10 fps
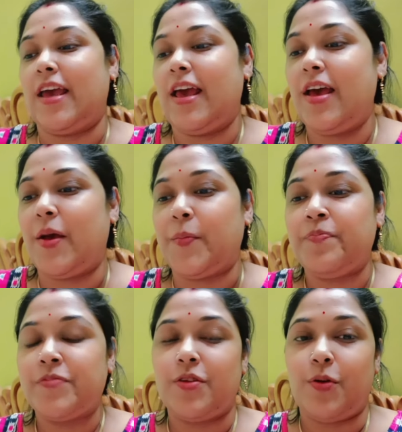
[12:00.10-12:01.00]
হ্যাঁ
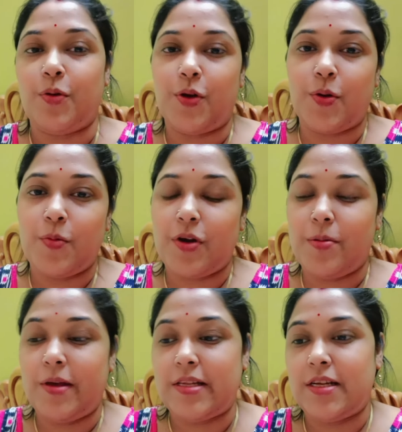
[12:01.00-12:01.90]
তো ওই রকম করে
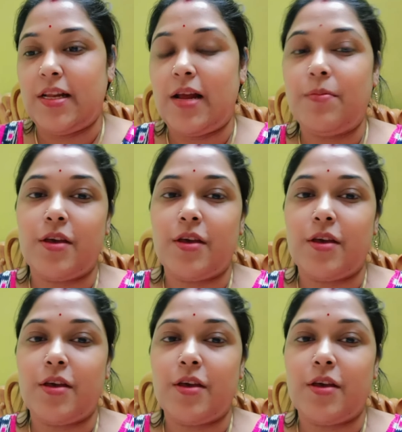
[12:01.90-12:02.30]
ভেজে নিলাম দিলাম